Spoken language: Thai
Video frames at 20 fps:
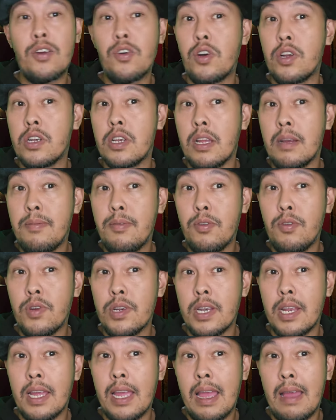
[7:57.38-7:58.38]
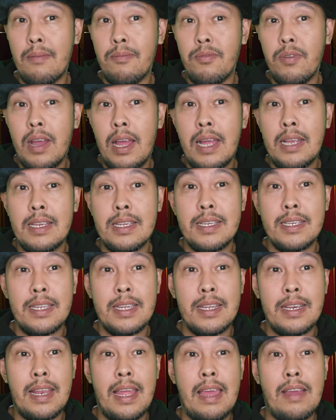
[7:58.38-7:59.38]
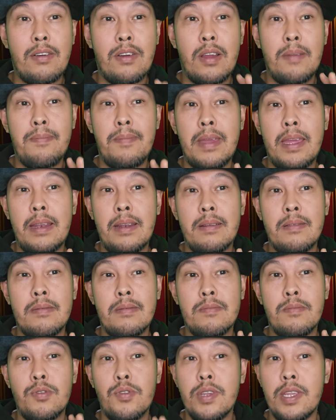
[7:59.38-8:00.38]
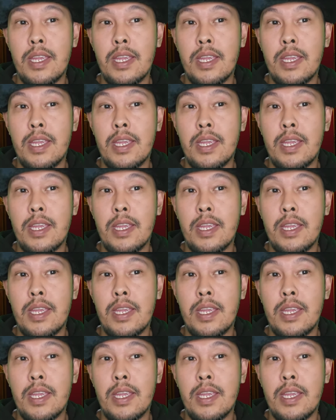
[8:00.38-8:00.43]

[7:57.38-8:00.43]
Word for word: งคนก็พูดนะครับว่าจริงๆแล้วก็เป็นผู้